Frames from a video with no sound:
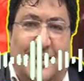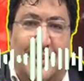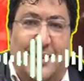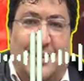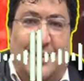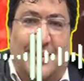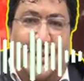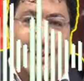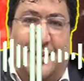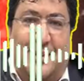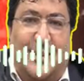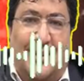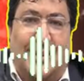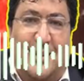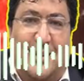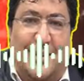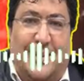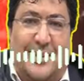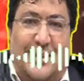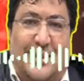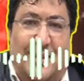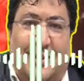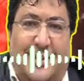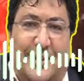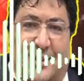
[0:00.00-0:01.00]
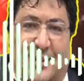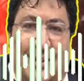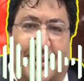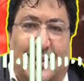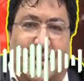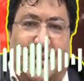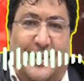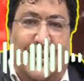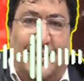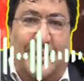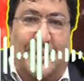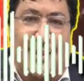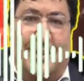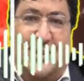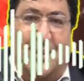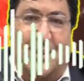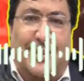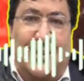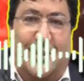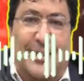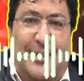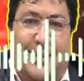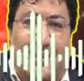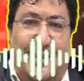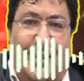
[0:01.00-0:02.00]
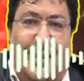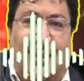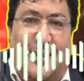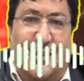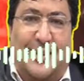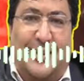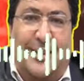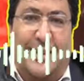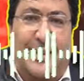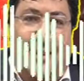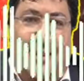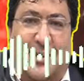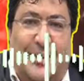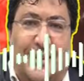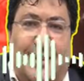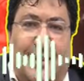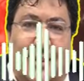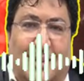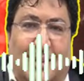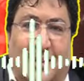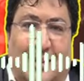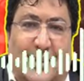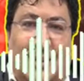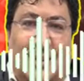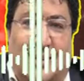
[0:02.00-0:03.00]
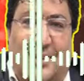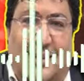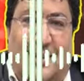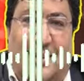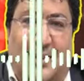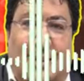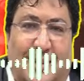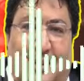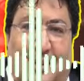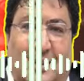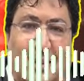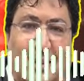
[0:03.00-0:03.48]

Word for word: غير منذ بضع سنين هذا الامر كذلك العين